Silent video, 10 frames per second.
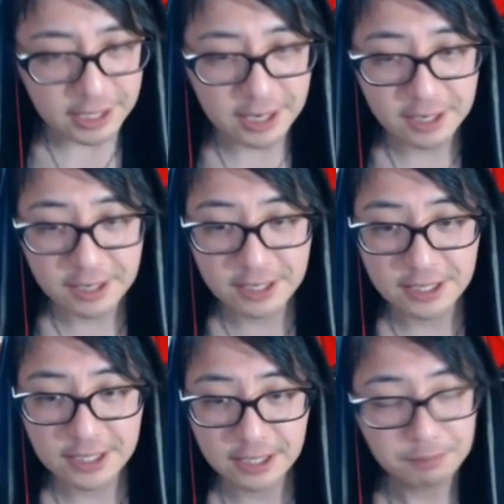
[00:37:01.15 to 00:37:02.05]
い
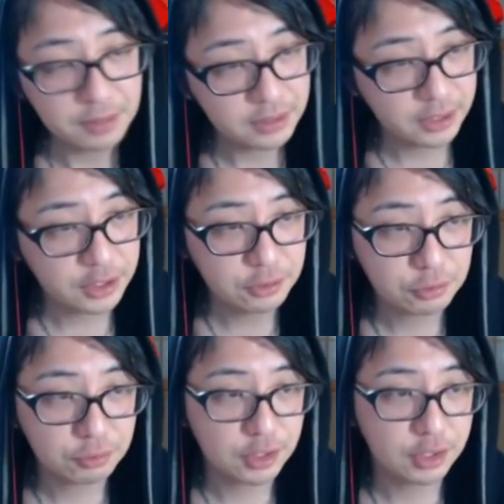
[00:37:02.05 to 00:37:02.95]
やー、やっぱりね、
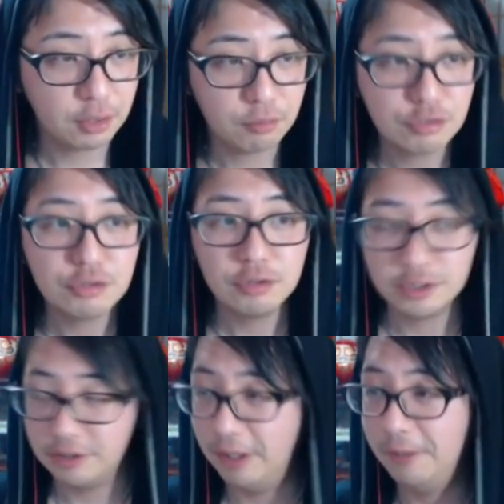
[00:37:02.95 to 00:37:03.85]
ギニュー特選隊は面白い
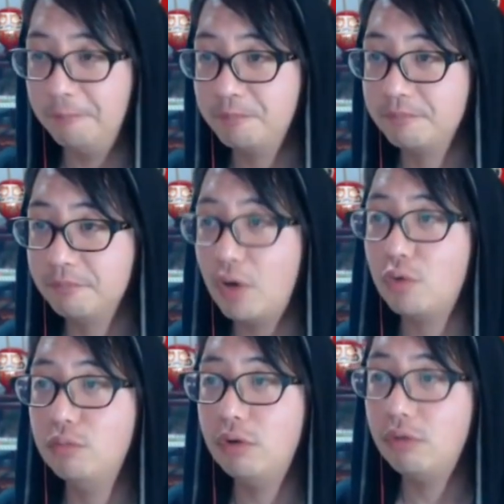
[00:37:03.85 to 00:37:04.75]
ですね。
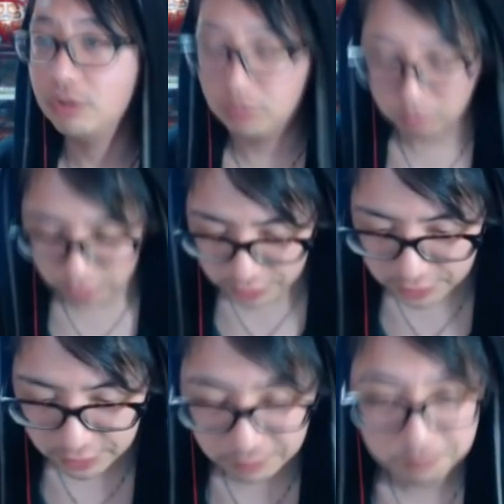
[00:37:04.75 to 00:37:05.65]
あ、こんばんは、どうも、
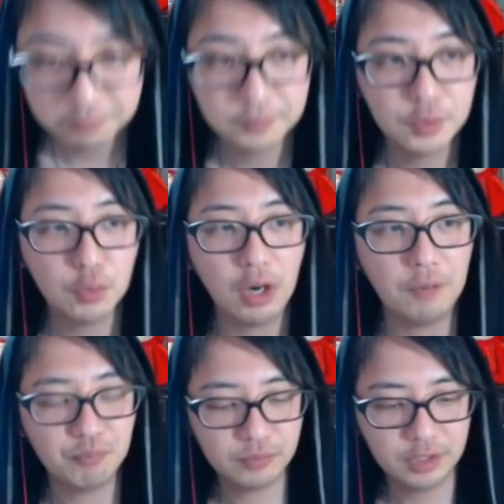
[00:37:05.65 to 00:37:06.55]
リーザさん。今日
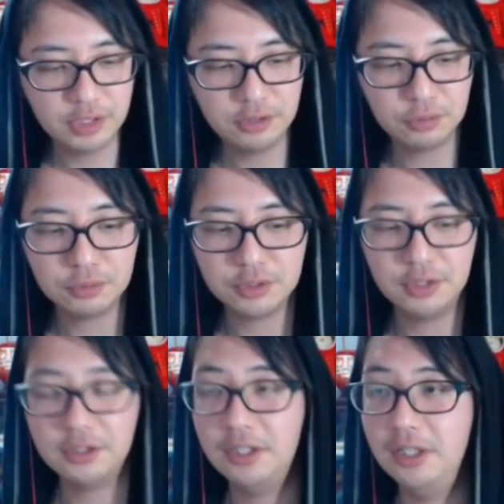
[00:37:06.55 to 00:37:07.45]
はギニュー特
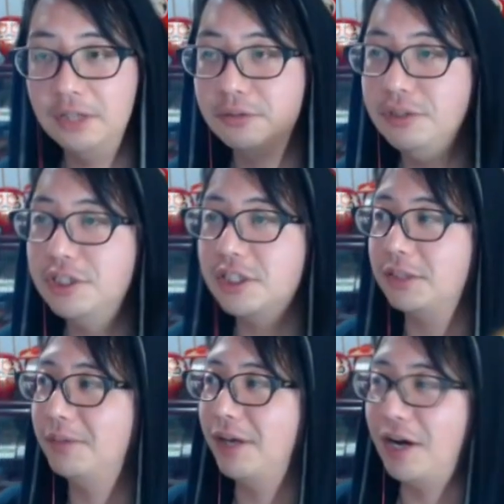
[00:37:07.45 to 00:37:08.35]
選隊で
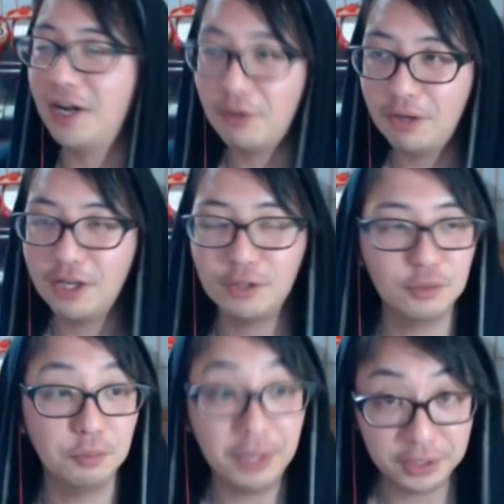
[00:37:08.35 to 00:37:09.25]
フリーザ様が現れ
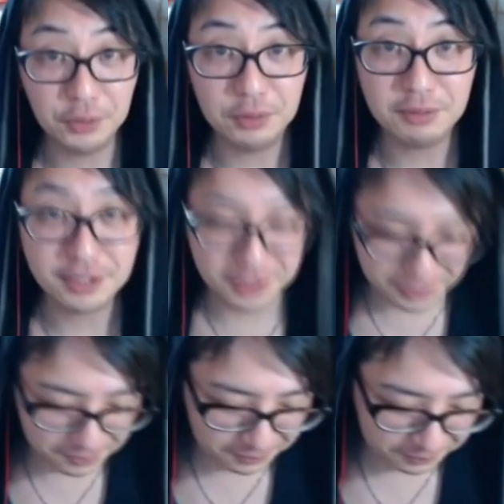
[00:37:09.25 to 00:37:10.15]
るのを待っております。